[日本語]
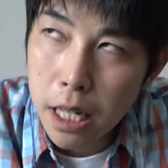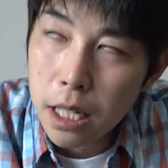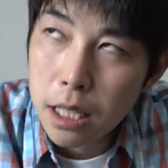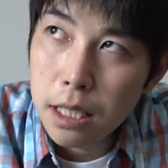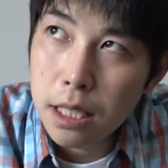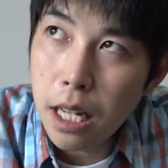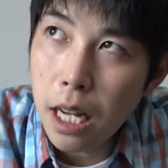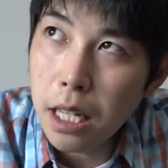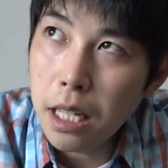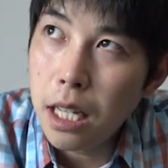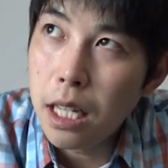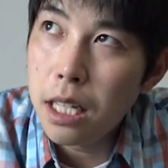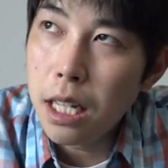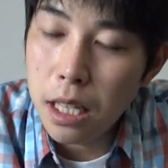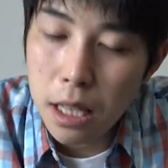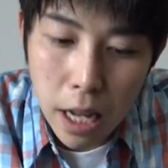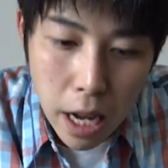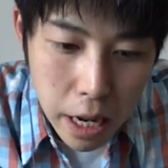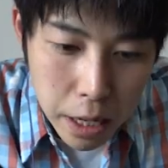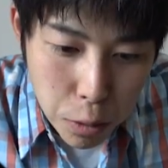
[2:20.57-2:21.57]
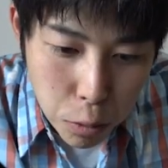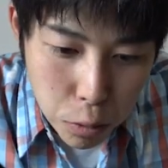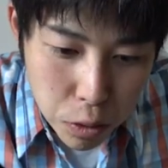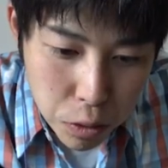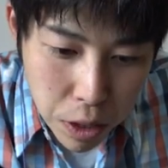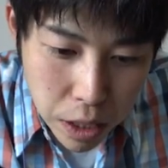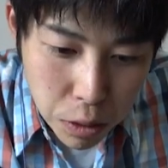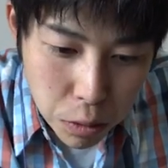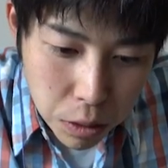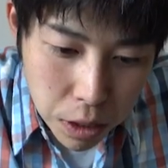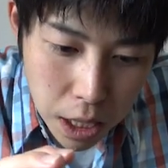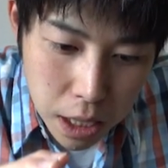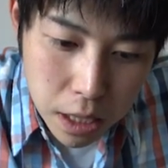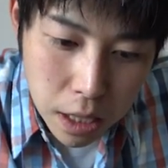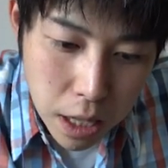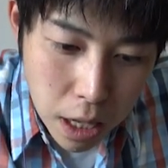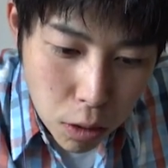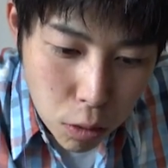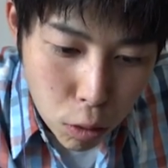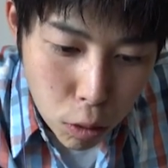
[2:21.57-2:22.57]
最近ね大量に受け取ったん
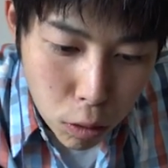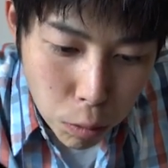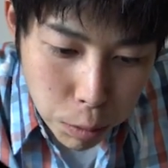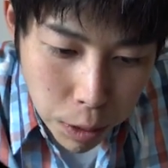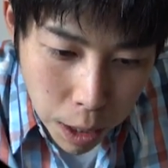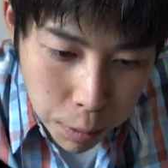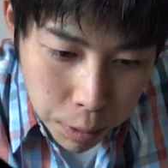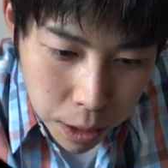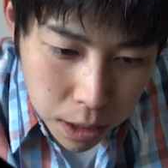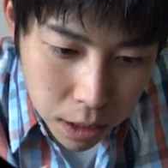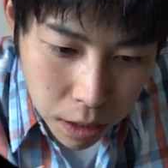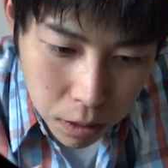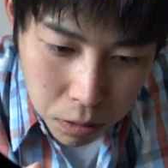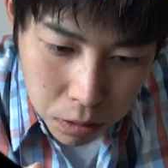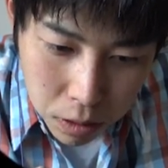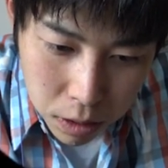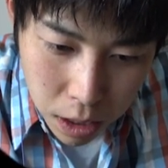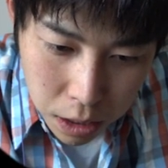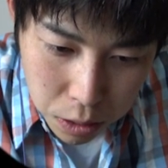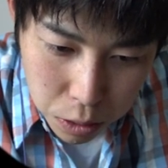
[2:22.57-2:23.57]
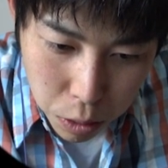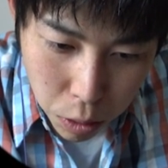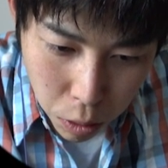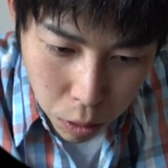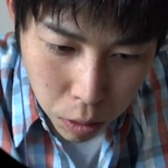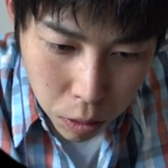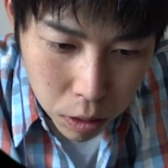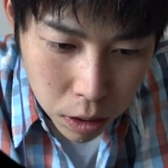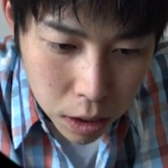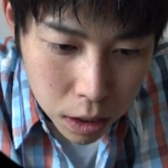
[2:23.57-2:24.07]
で結構オーブ余ってるんですよ